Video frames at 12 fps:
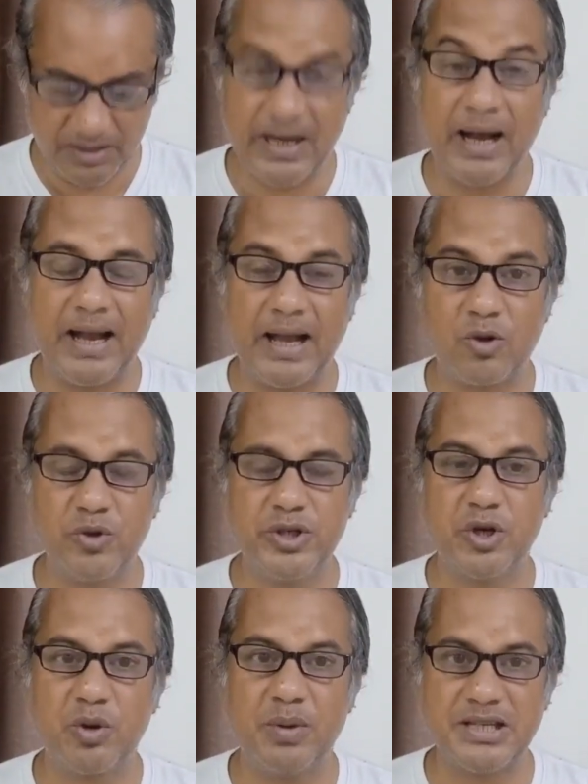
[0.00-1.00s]
না এখন
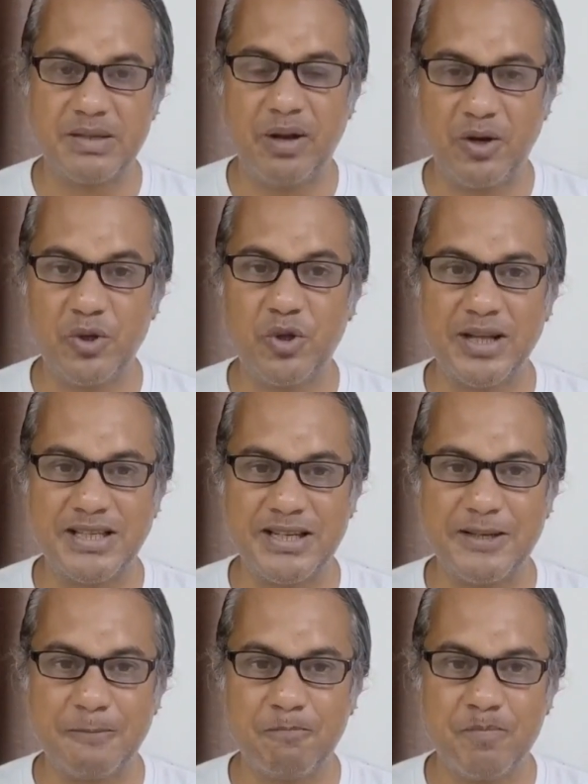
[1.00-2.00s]
যেরকম আছি ভালোই তো আছি
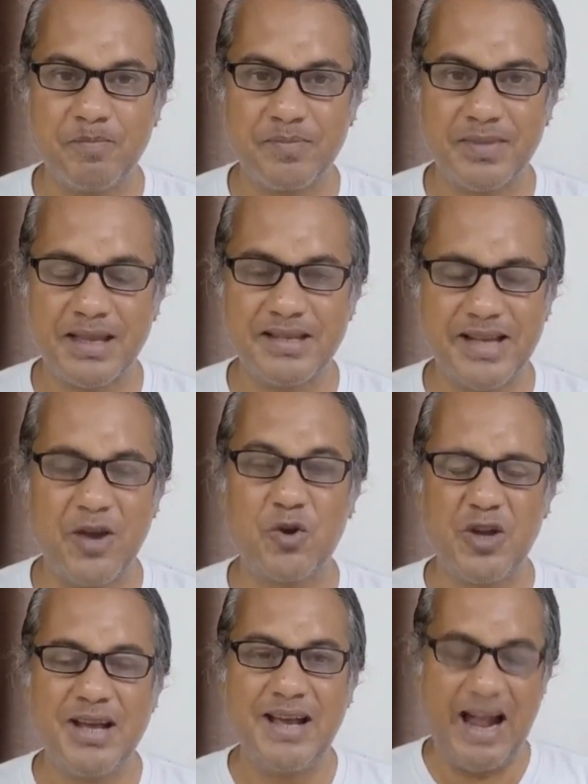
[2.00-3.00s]
যাই হোক
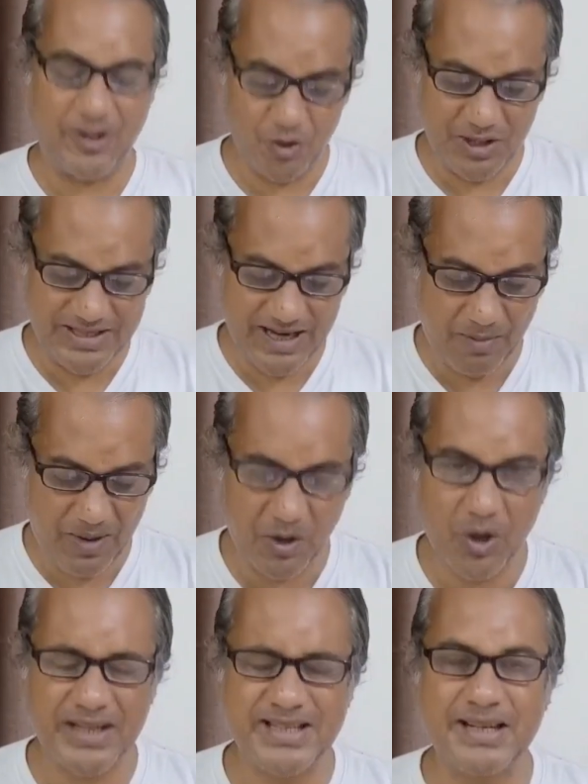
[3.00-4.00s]
এতদিন যারা
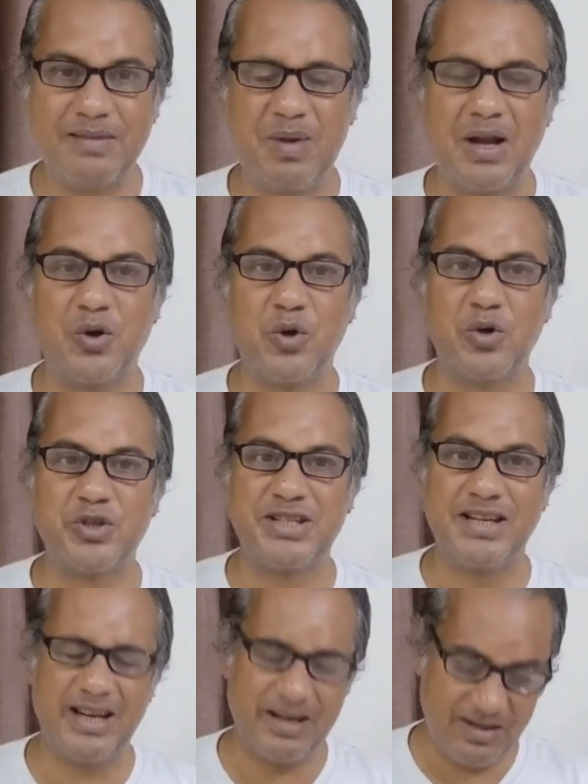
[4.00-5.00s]
ভালো আছেন ভালো
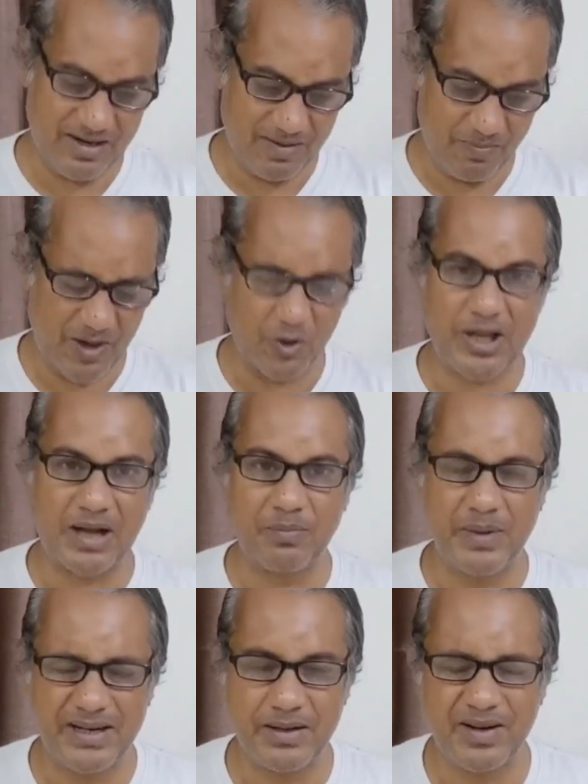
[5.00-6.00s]
ছিলেন ভালো
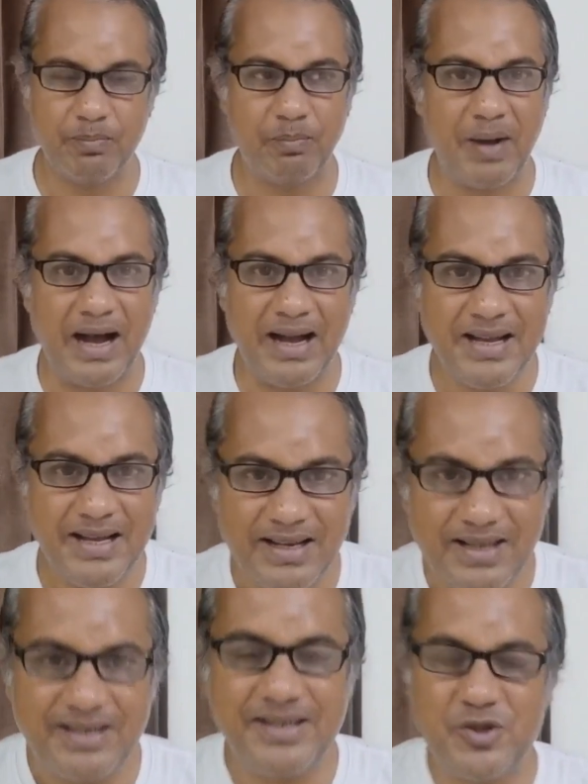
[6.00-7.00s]
থাকবেন বা
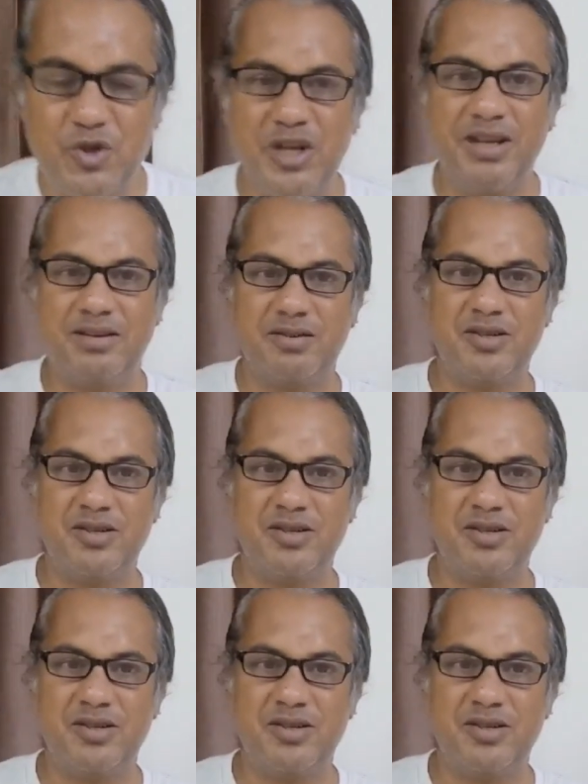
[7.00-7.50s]
নিশ্চয়ই